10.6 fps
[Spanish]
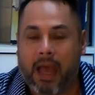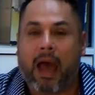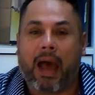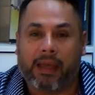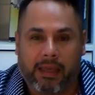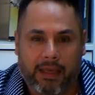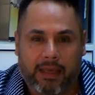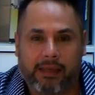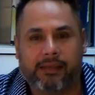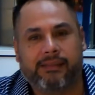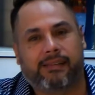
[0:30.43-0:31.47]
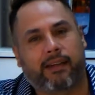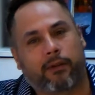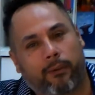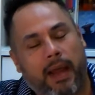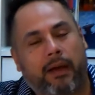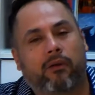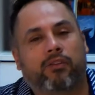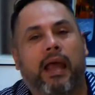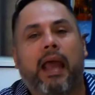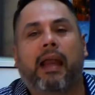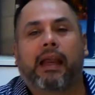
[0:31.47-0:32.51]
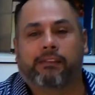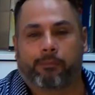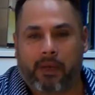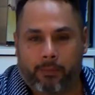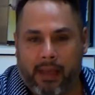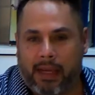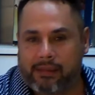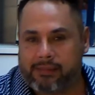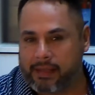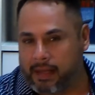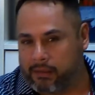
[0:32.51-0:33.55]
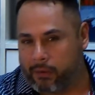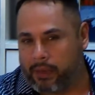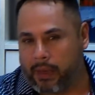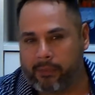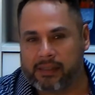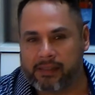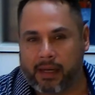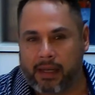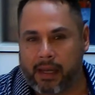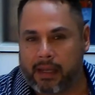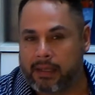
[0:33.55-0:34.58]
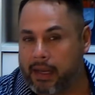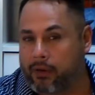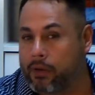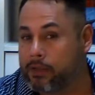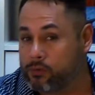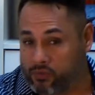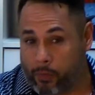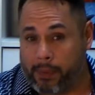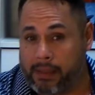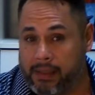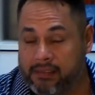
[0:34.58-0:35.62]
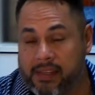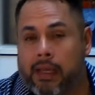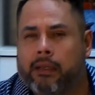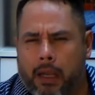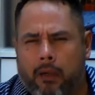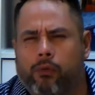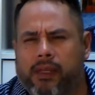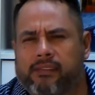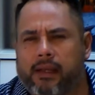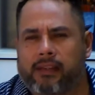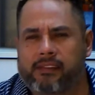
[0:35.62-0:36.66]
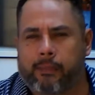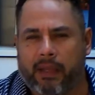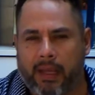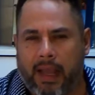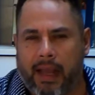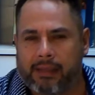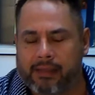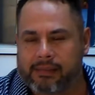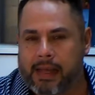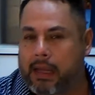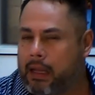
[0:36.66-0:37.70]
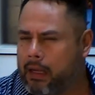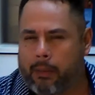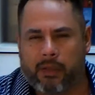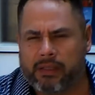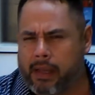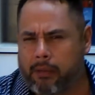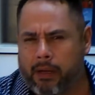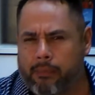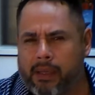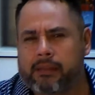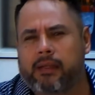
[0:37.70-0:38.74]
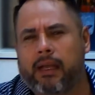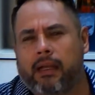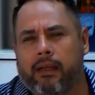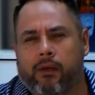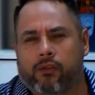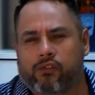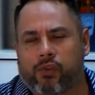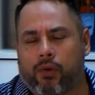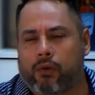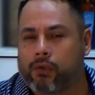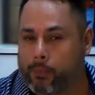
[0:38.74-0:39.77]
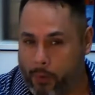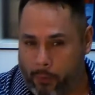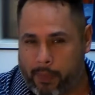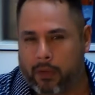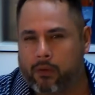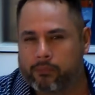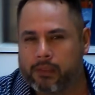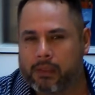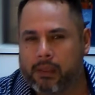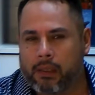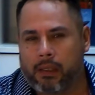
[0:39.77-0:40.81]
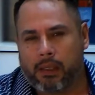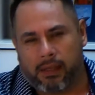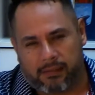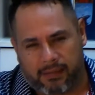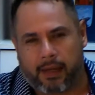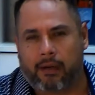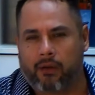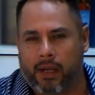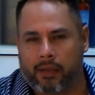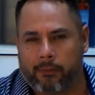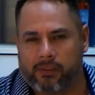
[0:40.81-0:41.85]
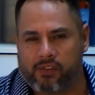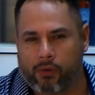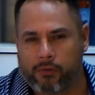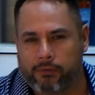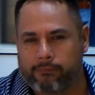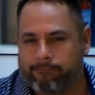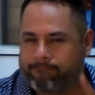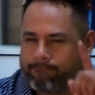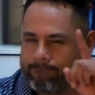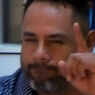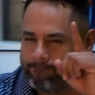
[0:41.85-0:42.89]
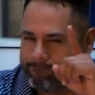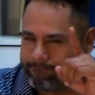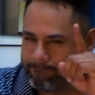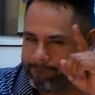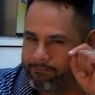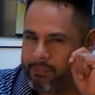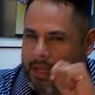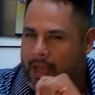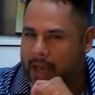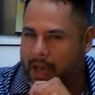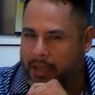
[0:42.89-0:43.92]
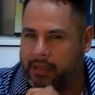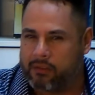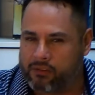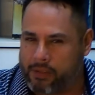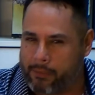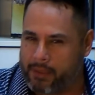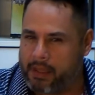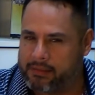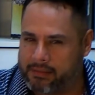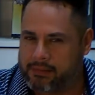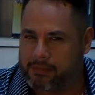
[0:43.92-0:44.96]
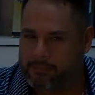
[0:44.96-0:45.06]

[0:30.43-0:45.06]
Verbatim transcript: Ahí se doblaron las primeras telenovelas brasileras que llegaron a nuestro país y algunas series americanas. Lamentablemente el negocio no prosperó y cerraron la división. Mm, a que no sabías.